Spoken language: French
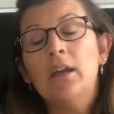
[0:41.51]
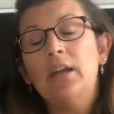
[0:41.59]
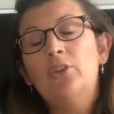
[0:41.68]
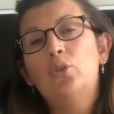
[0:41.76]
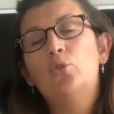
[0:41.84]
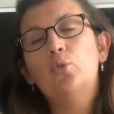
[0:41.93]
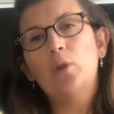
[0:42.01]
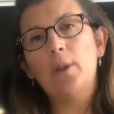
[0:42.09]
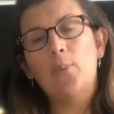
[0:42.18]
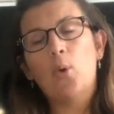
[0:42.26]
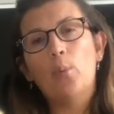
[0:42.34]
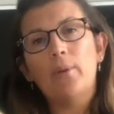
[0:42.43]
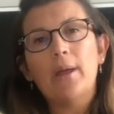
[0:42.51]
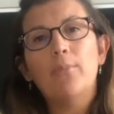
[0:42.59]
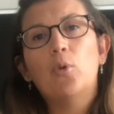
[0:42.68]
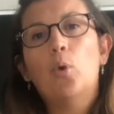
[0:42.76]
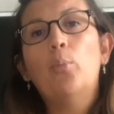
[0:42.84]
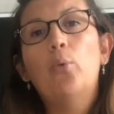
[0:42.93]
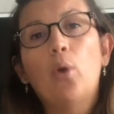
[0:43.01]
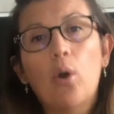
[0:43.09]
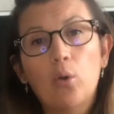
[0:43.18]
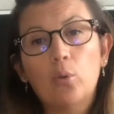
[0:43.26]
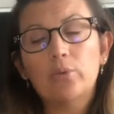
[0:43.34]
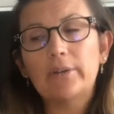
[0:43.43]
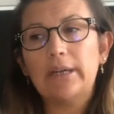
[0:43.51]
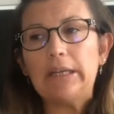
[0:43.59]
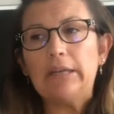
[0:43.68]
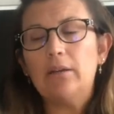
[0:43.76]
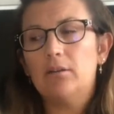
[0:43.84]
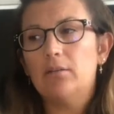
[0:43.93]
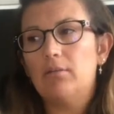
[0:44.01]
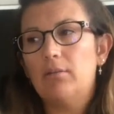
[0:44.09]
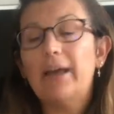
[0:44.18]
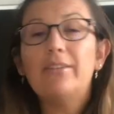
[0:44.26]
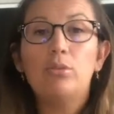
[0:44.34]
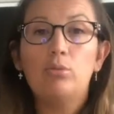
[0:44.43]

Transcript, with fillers: et de tous les problèmes qu'on peut rencontrer euh, à ce